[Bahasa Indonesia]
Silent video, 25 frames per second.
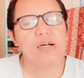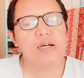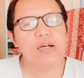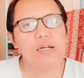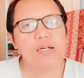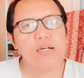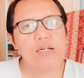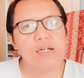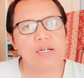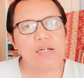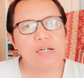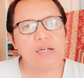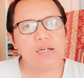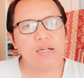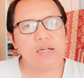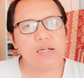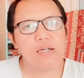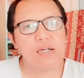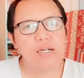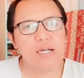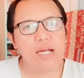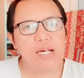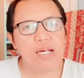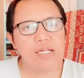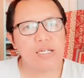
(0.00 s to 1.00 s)

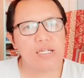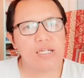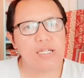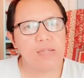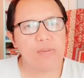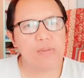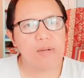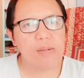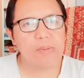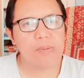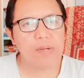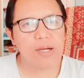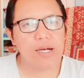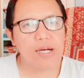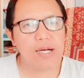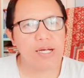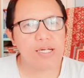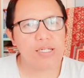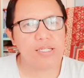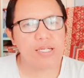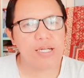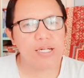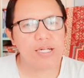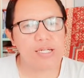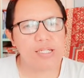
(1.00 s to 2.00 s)
uh, kali ini Pak akan
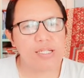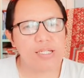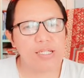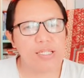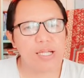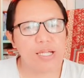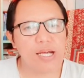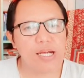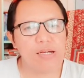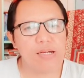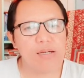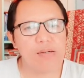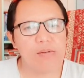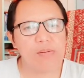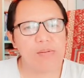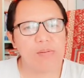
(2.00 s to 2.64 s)
sharing tentang